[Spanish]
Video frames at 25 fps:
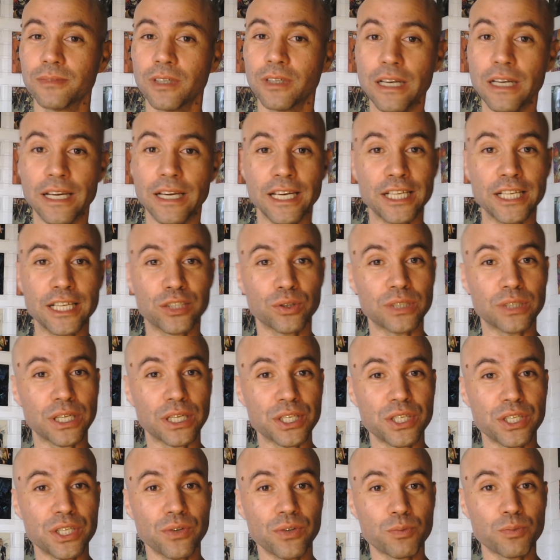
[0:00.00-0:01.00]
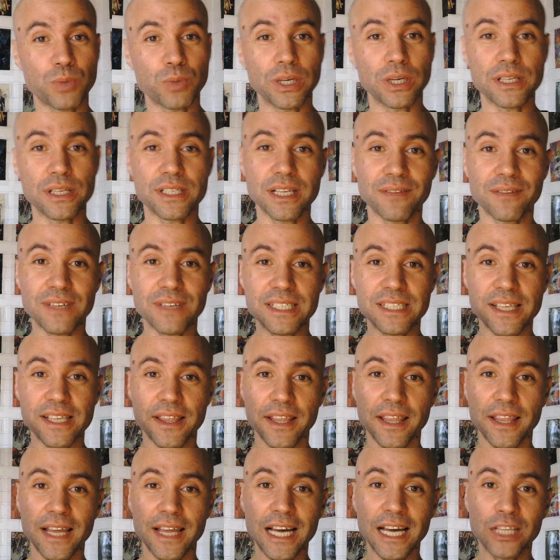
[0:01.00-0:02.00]
Estos archivos pueden ser bases
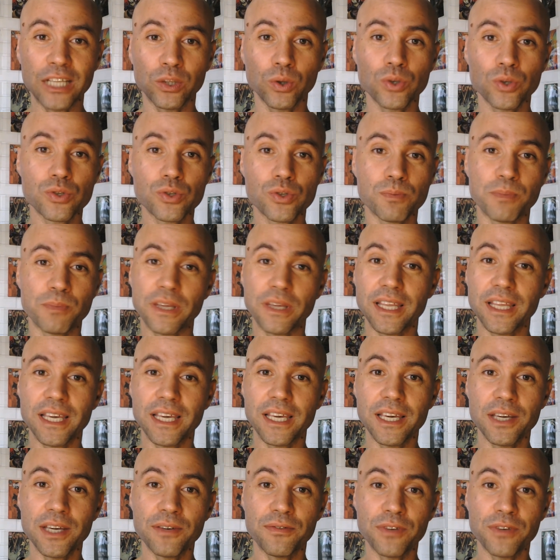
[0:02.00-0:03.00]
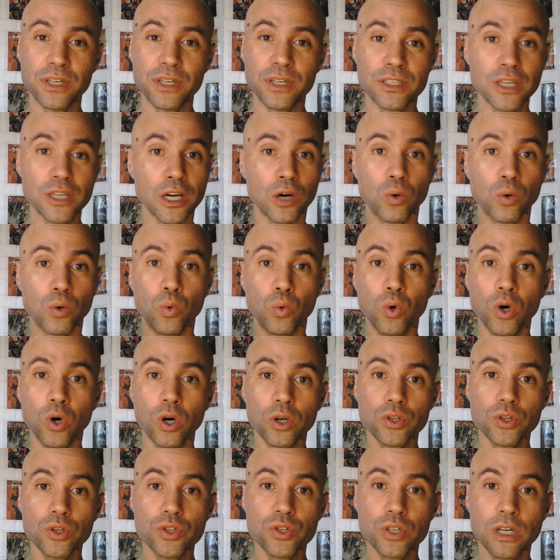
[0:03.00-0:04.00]
de datos, PDFs,
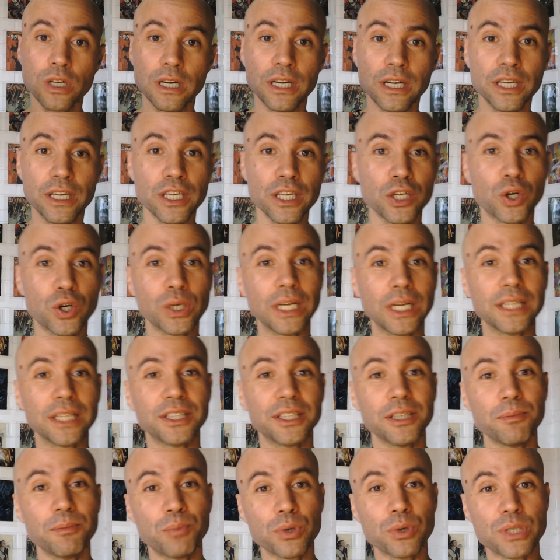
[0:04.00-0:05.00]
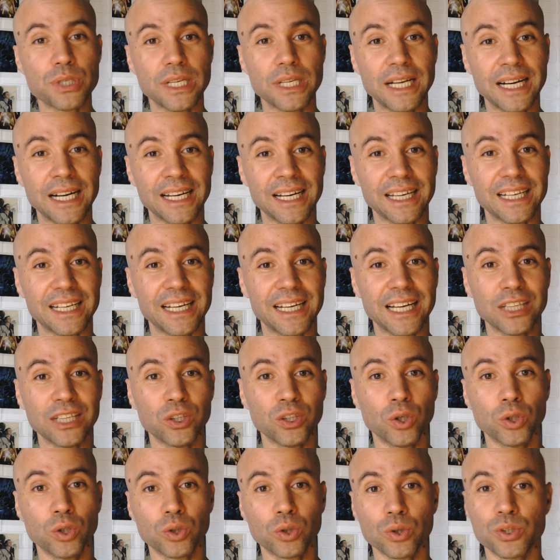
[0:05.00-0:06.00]
Words y con el tiempo se agregando
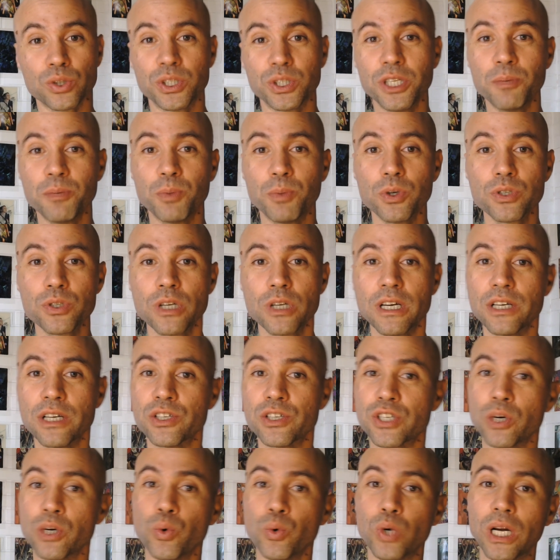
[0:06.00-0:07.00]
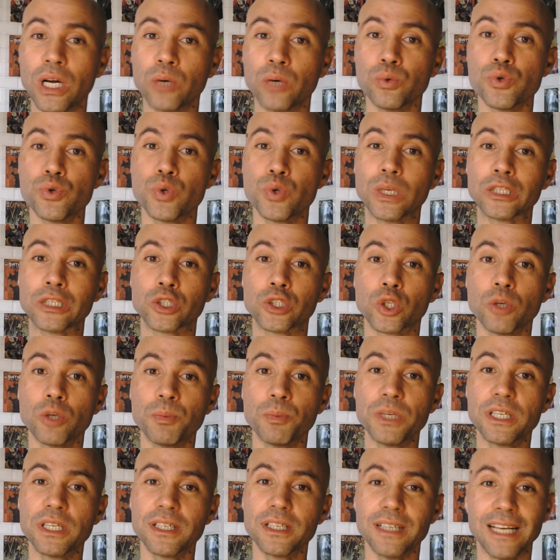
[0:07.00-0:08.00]
otros tipos, según anunció
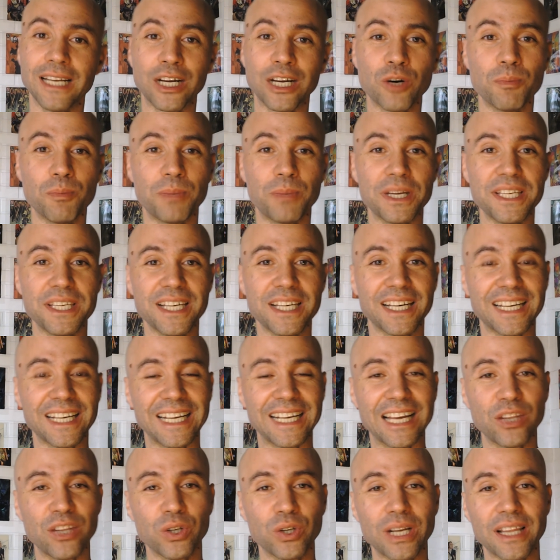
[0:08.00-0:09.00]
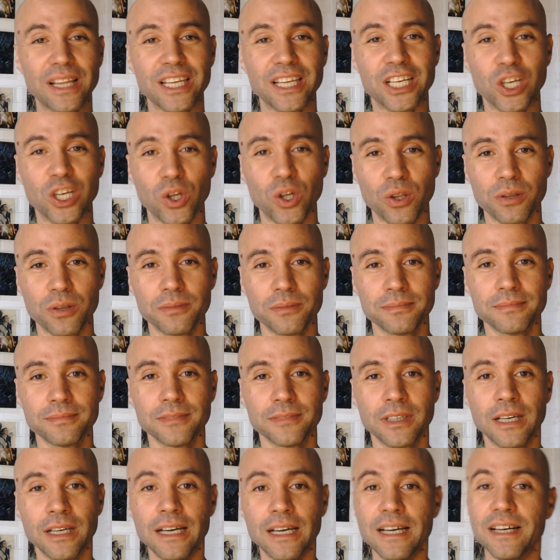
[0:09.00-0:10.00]
Anthropic, la compañía creadora de Cloud.
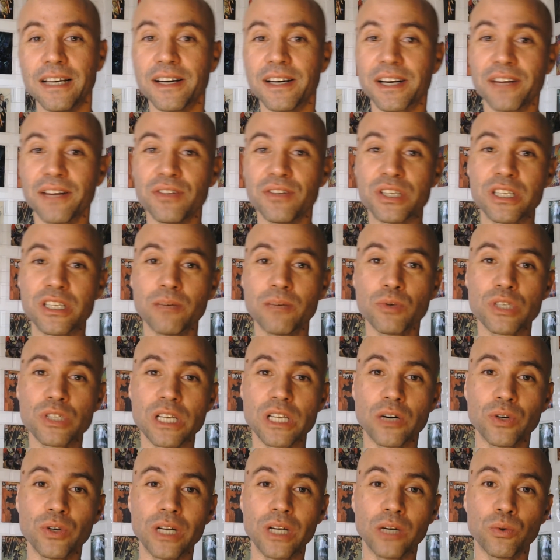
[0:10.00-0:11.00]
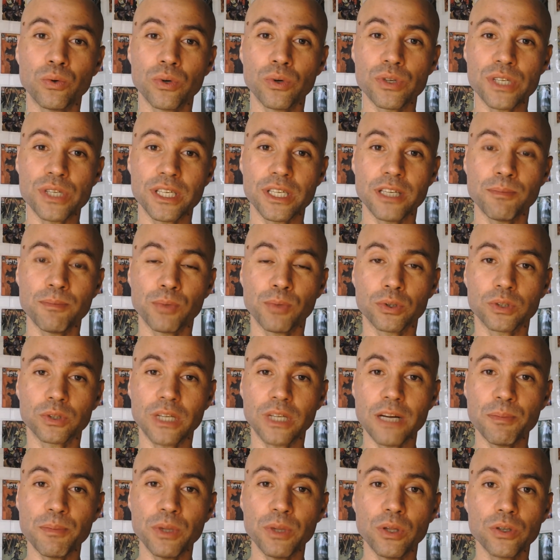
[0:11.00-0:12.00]
Revisemos ahora algunos ejemplos
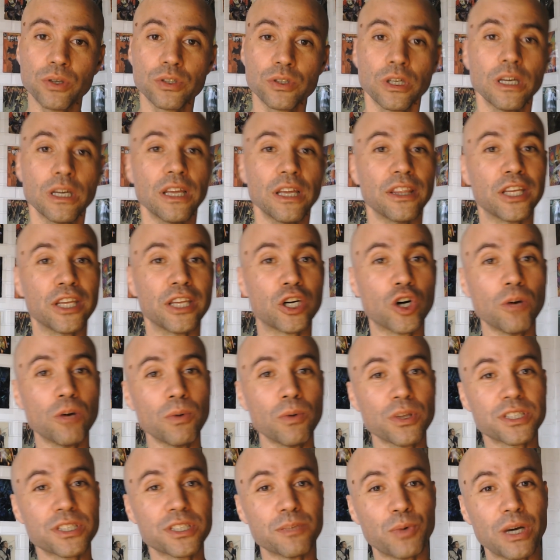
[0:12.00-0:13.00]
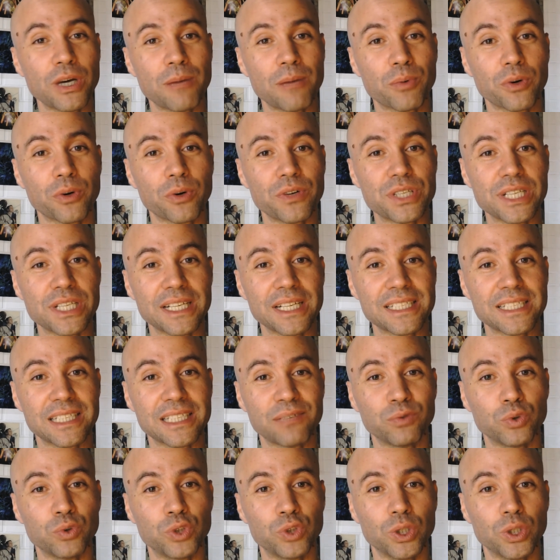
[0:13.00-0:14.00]
rápidos de cómo se puede aprovechar esta
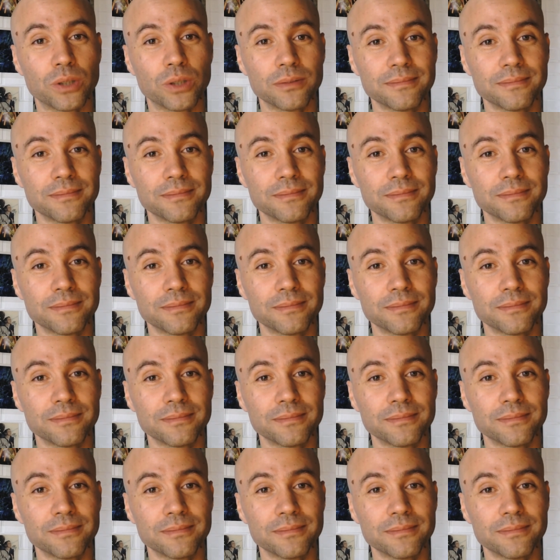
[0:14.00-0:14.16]
función.